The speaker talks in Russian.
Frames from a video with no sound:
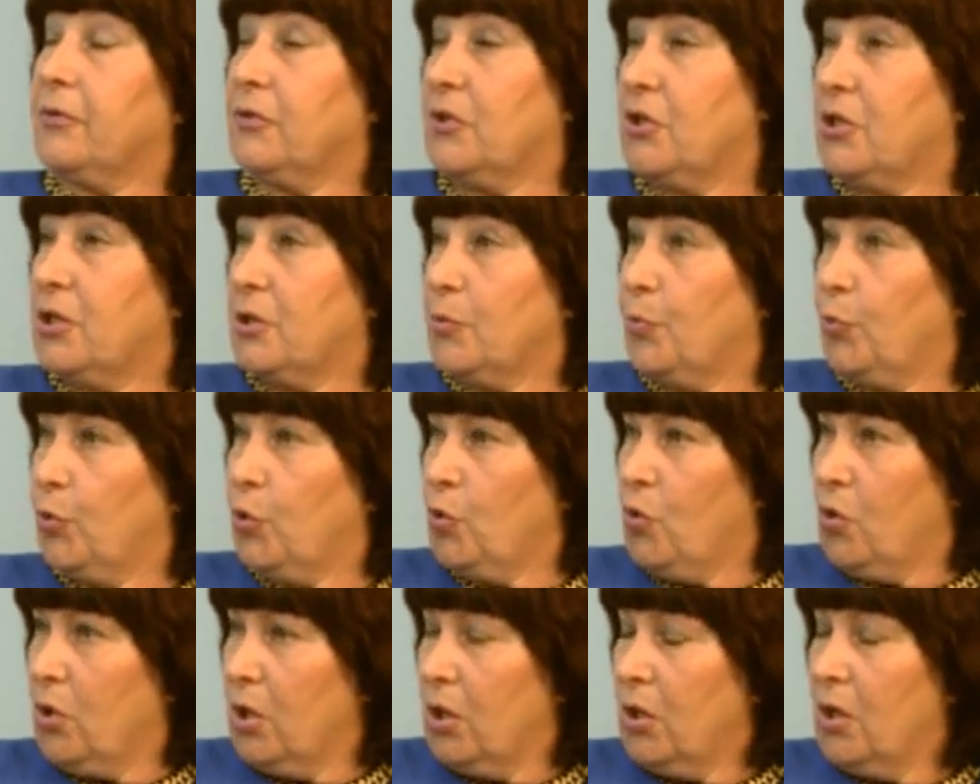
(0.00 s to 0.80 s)
на
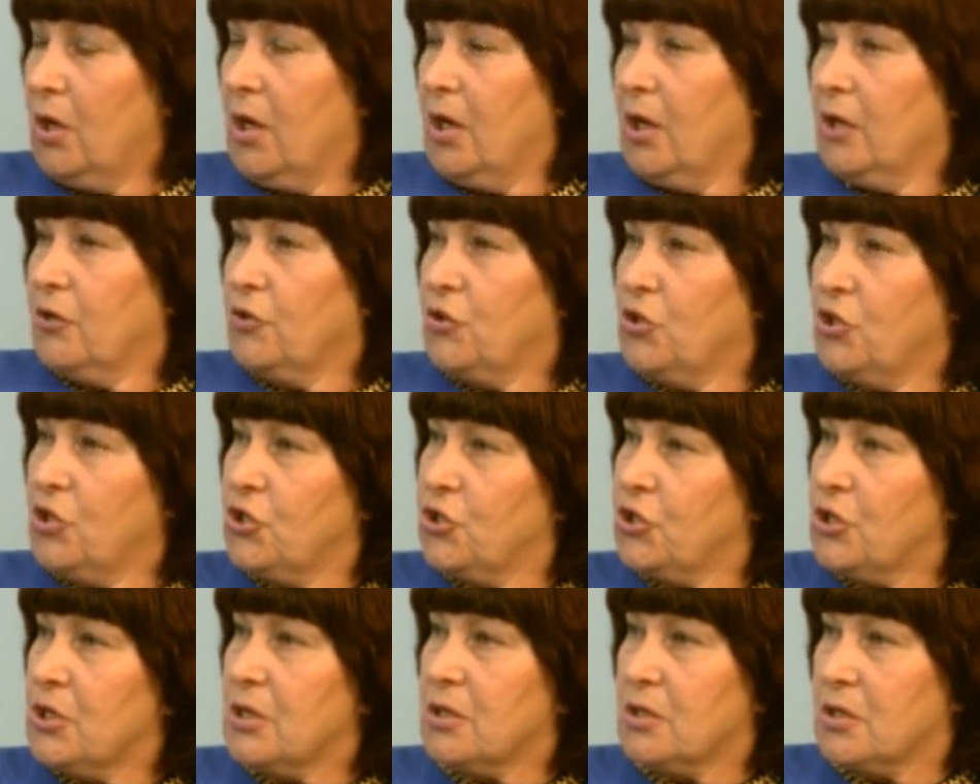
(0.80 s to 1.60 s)
тепло
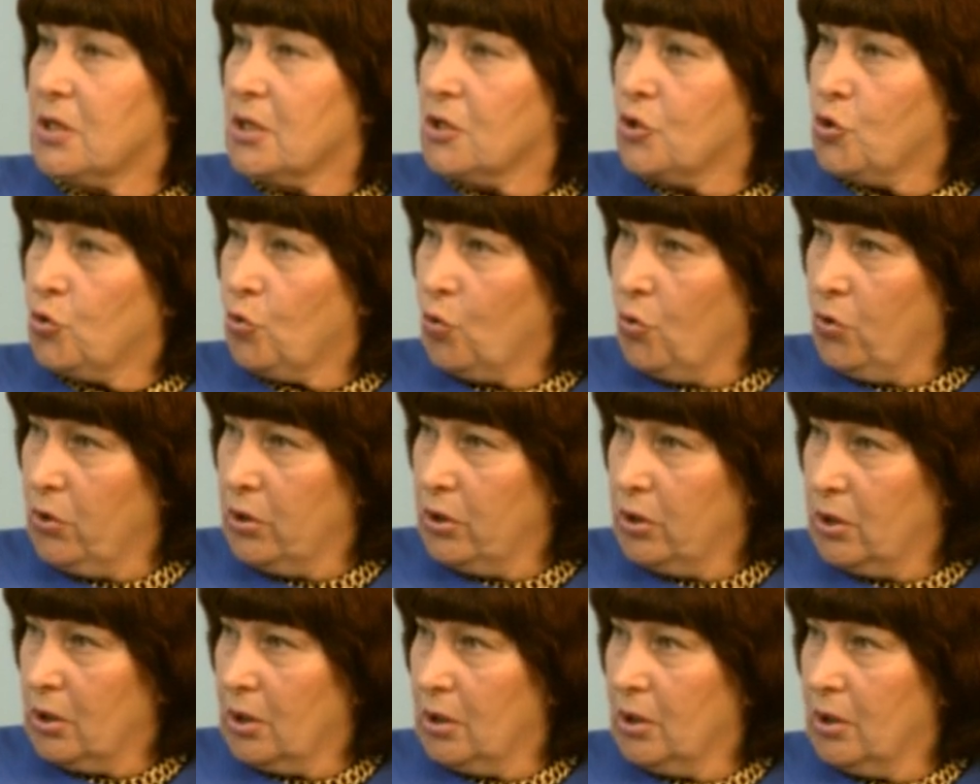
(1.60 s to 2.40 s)
нижней
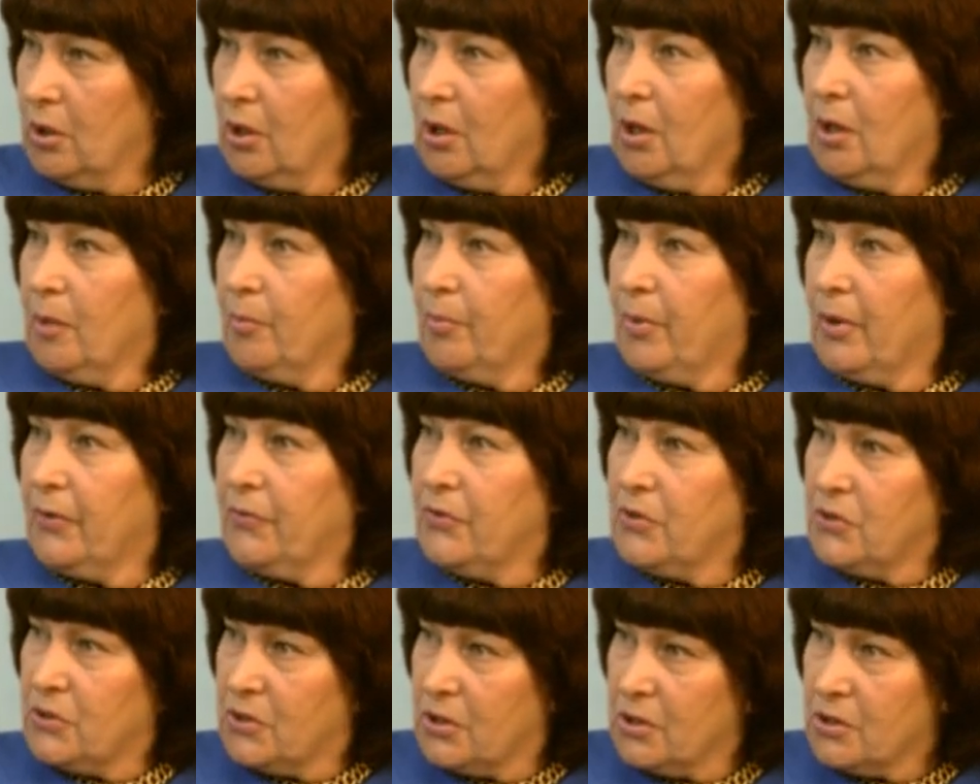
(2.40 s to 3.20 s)
застройки
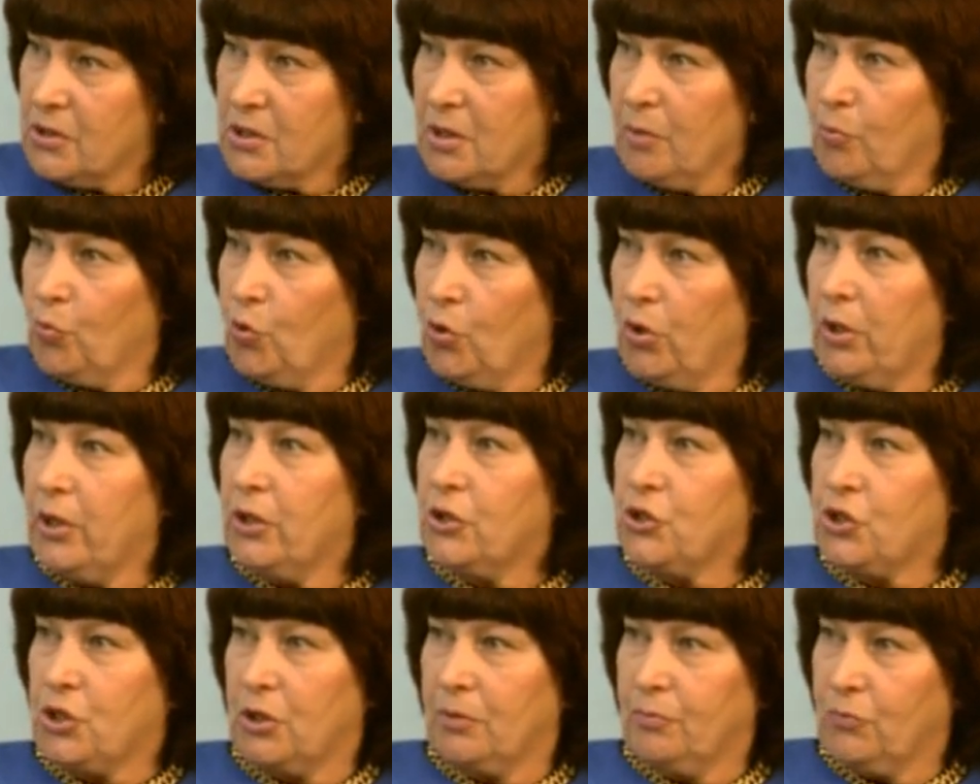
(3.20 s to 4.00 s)
повысятся
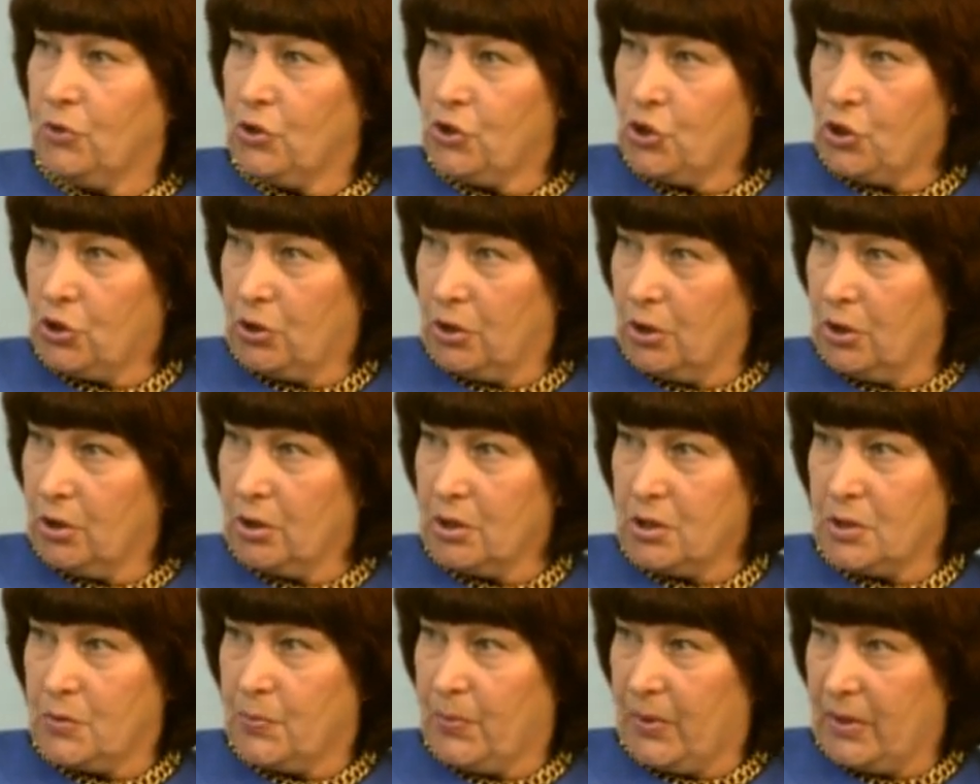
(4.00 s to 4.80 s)
более чем на
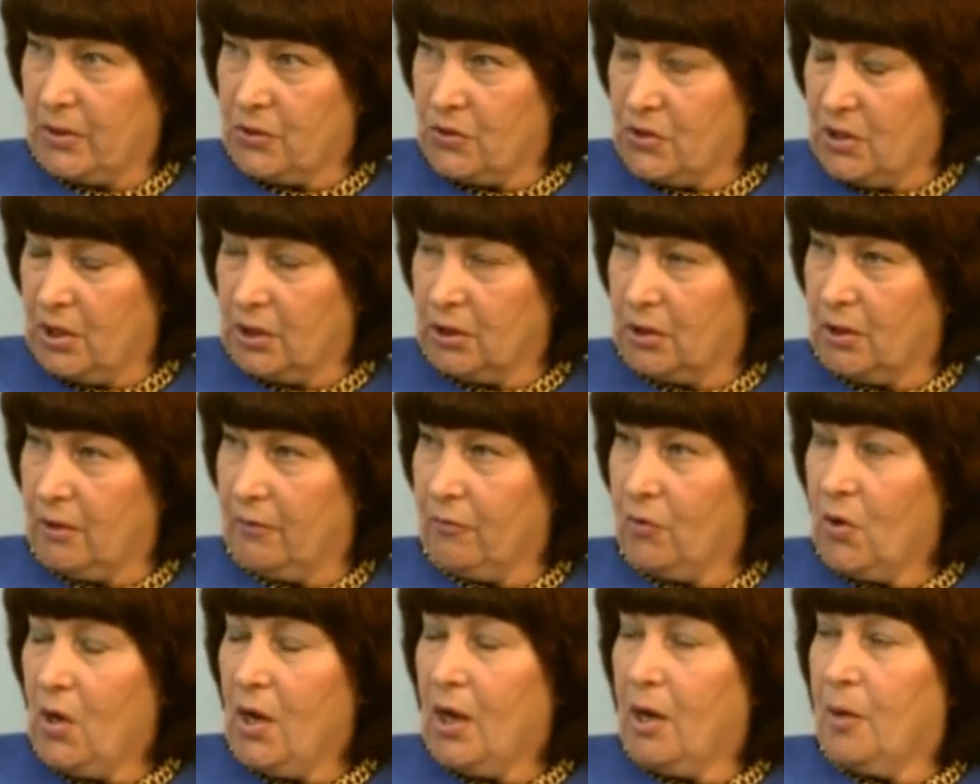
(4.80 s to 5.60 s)

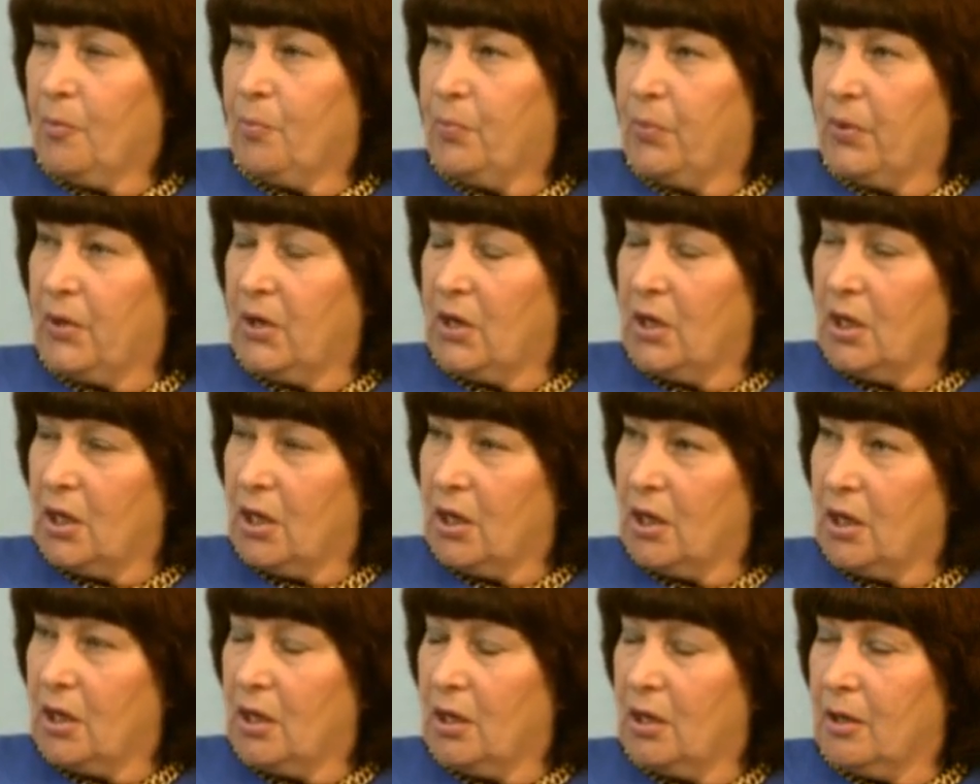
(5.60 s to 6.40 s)
14%
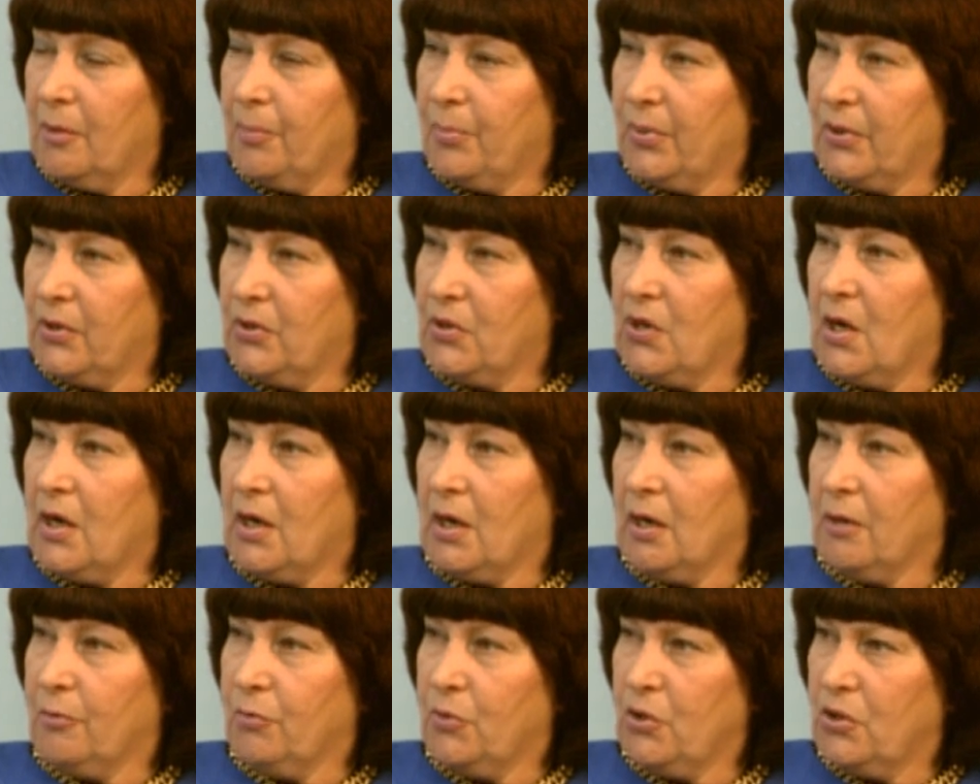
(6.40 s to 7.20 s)
при
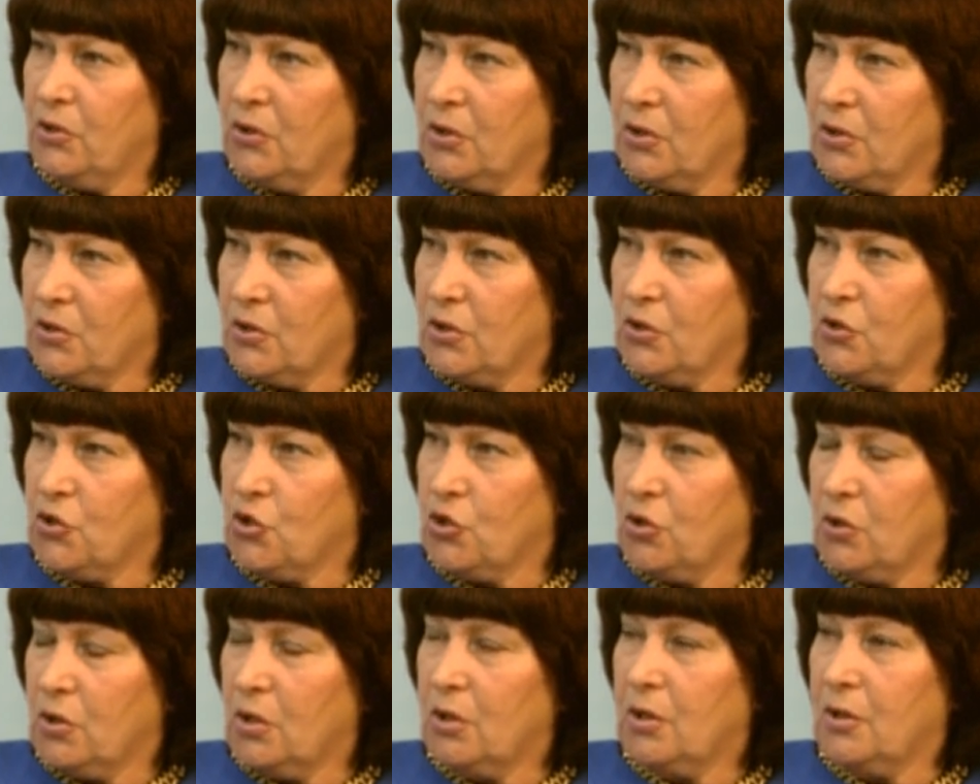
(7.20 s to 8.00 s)
предельном индексе
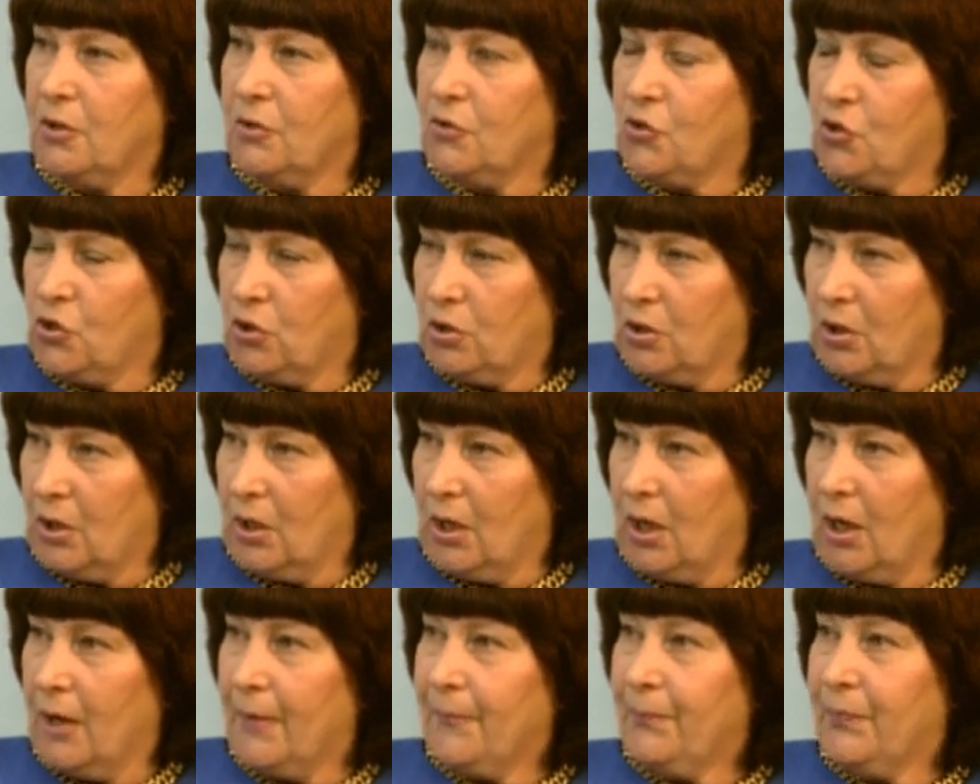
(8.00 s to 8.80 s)

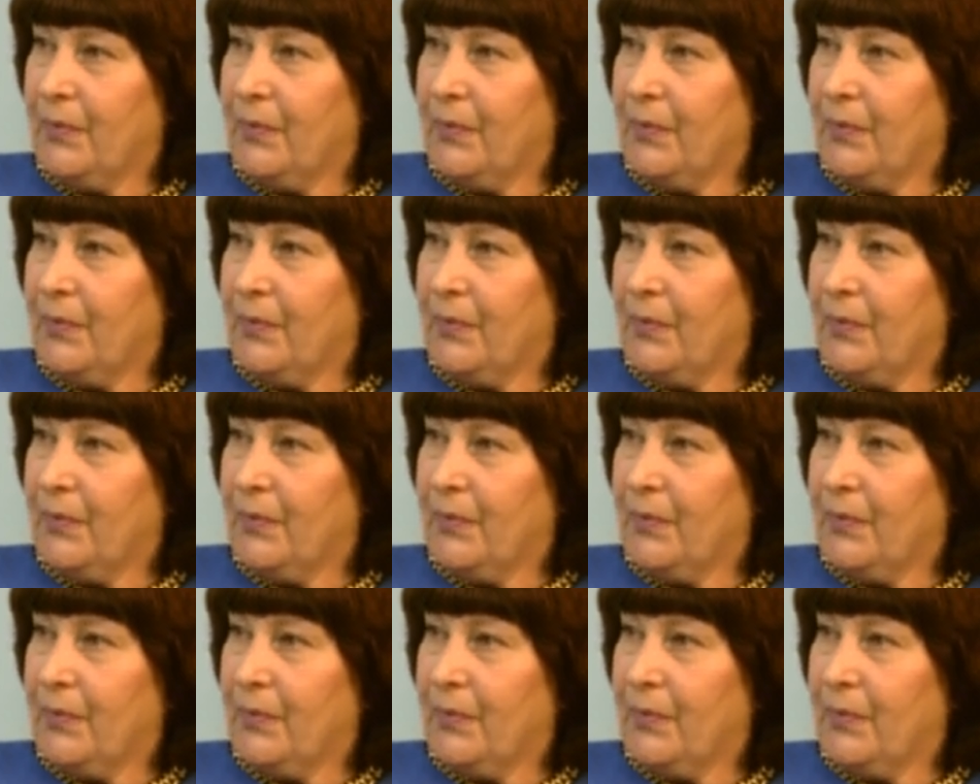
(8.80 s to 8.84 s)
4,4.